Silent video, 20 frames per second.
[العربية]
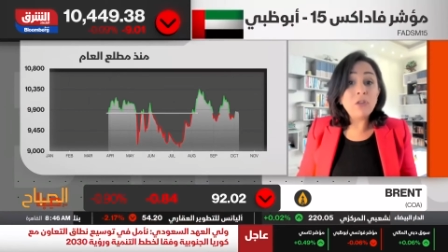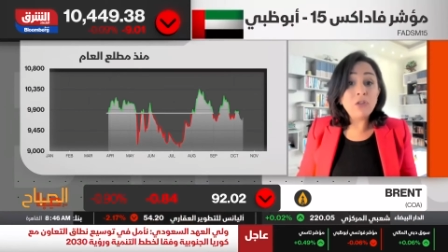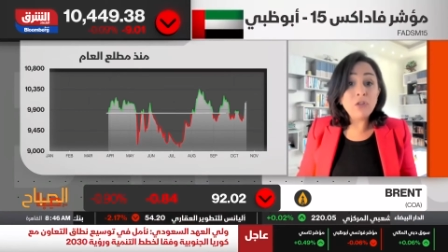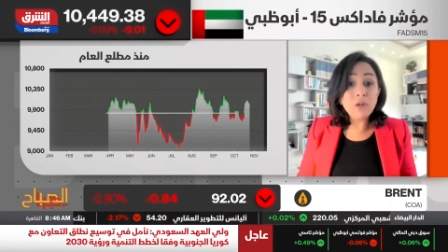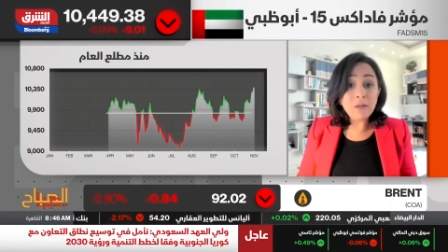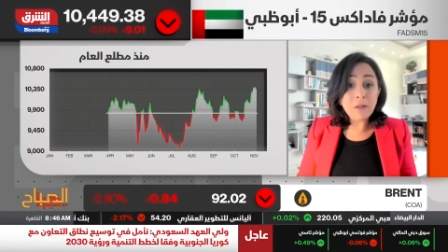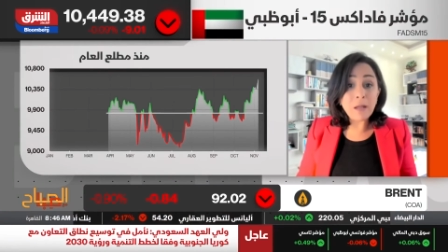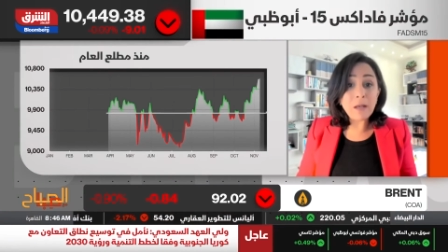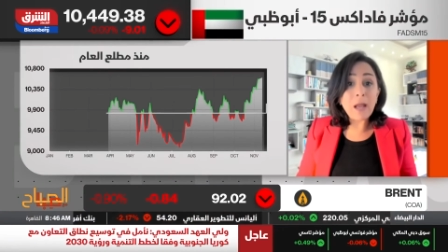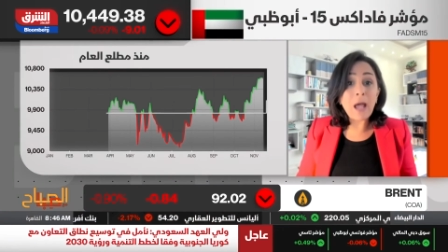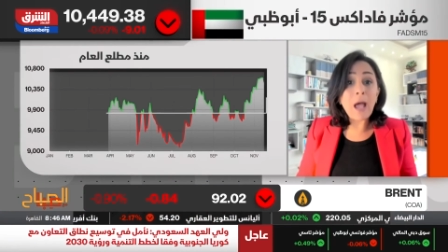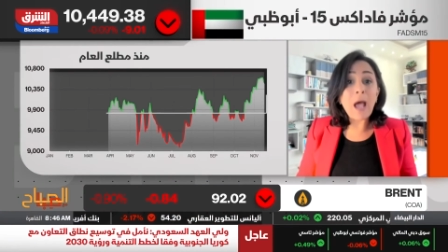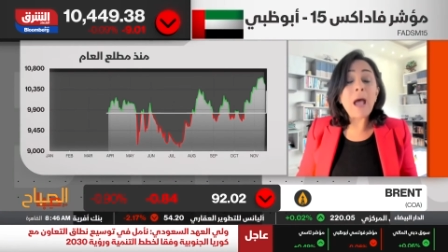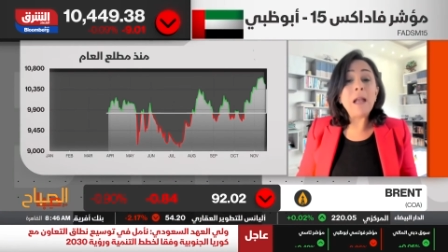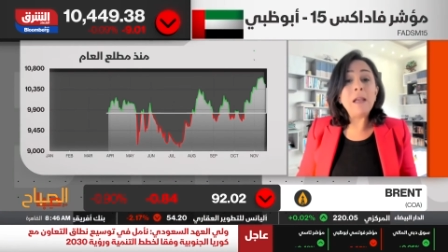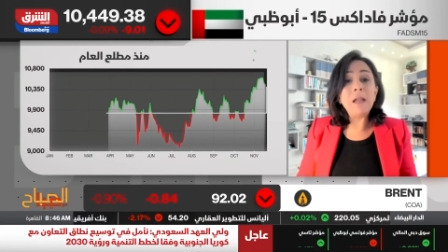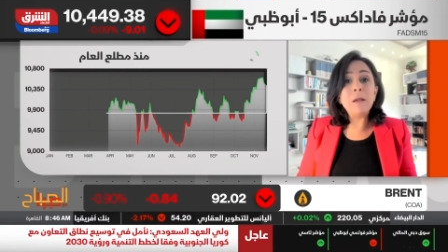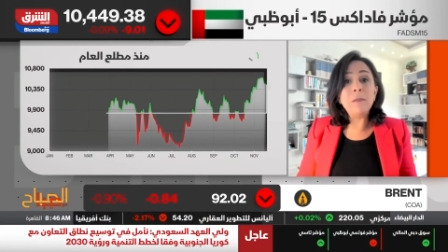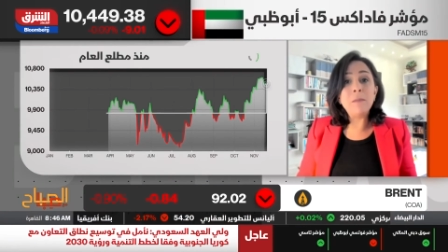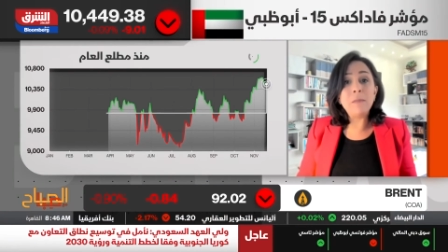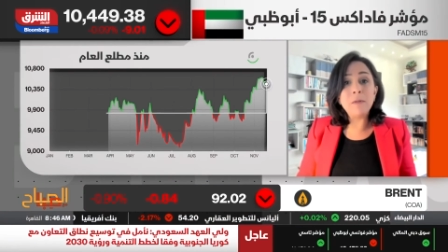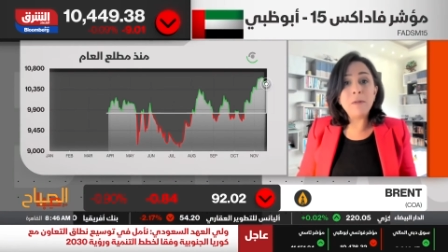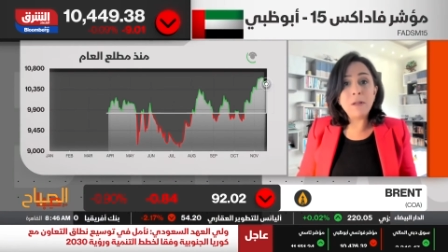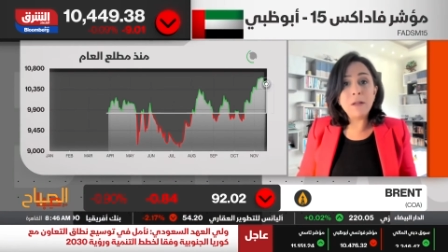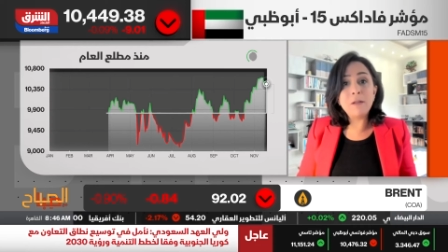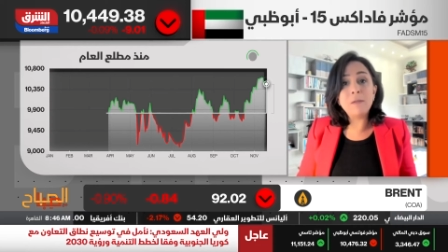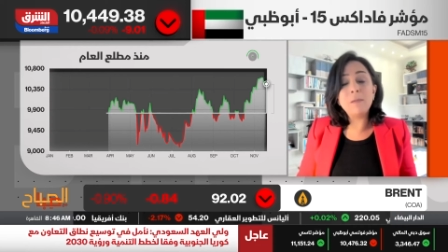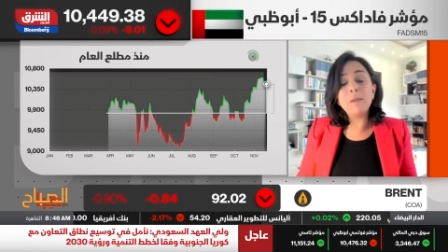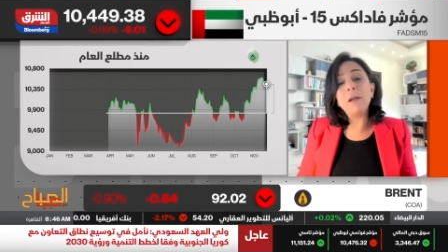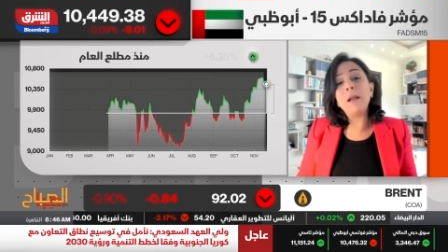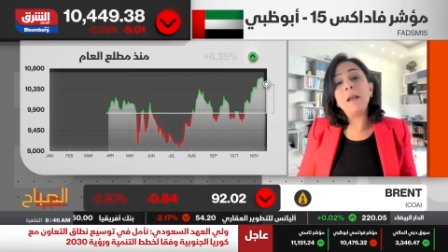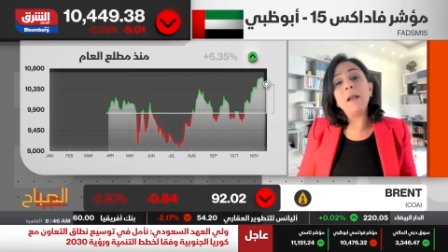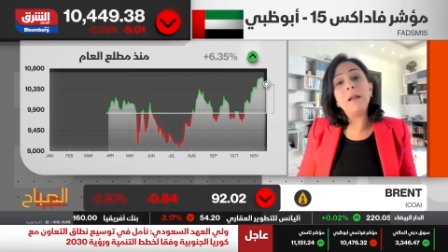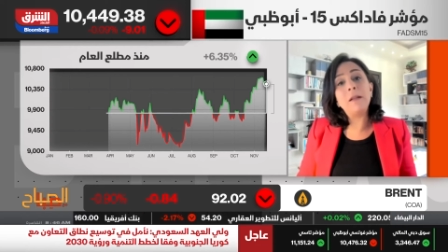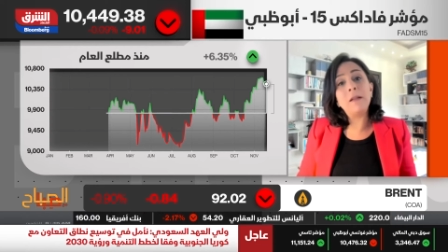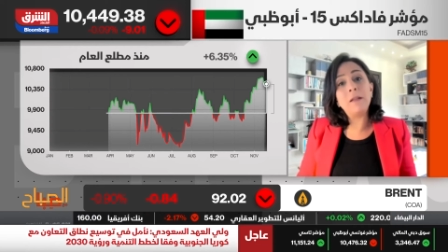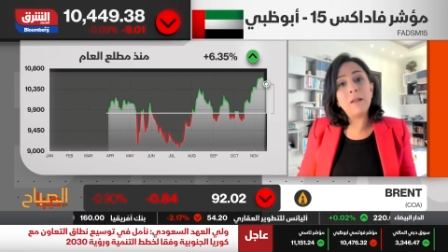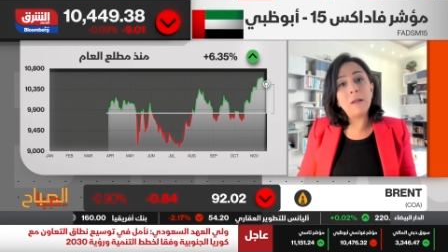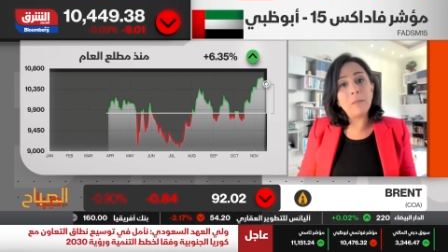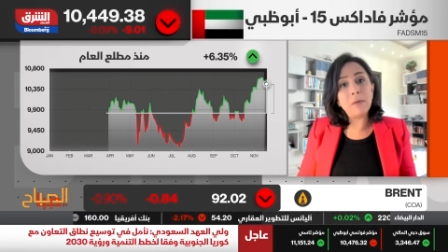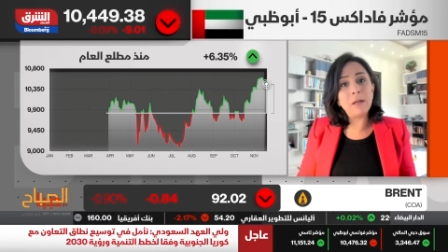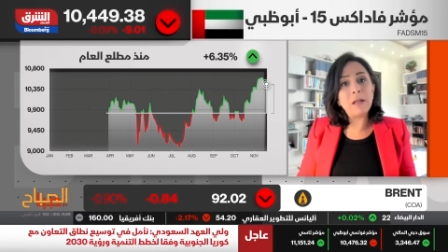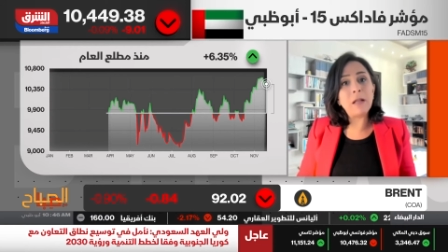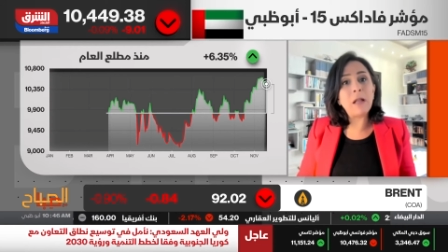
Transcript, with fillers: جدا عاليه بالنسبه للاكتتابات